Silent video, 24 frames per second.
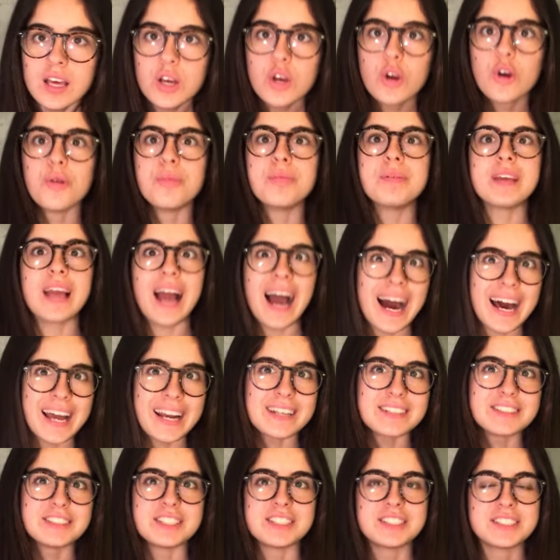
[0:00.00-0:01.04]
copiare
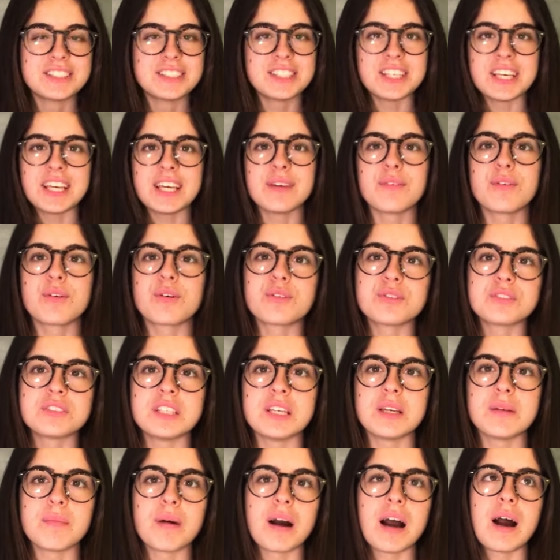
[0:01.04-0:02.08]
eccessivo
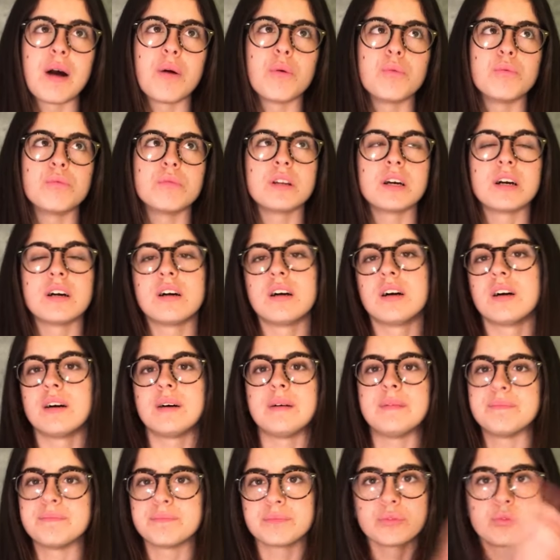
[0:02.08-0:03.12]
così, ma una,
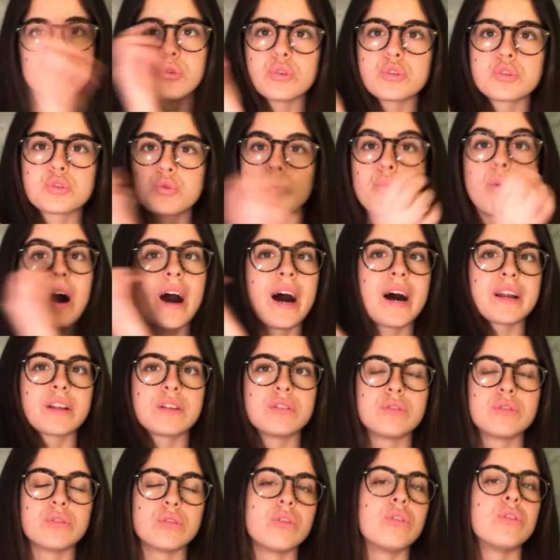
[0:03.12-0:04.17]
um, uno
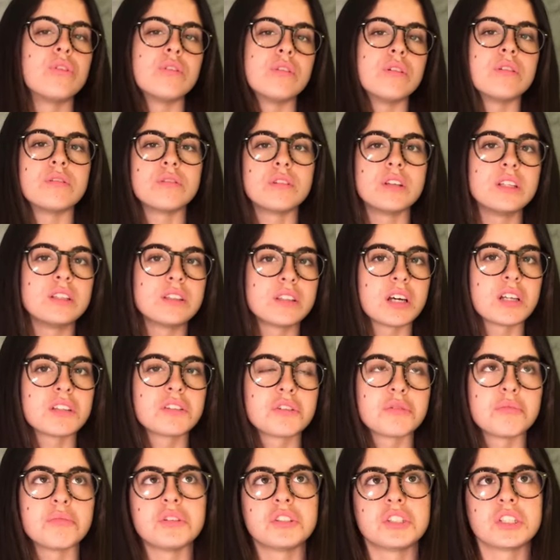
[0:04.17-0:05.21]
sguardo ogni
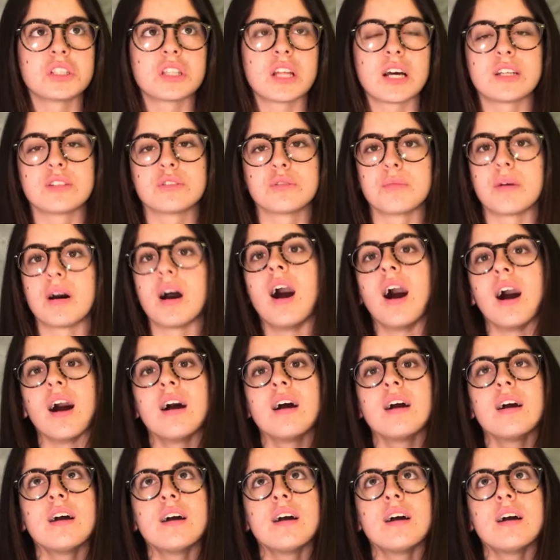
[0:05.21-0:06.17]
tanto mi ci è andato, ma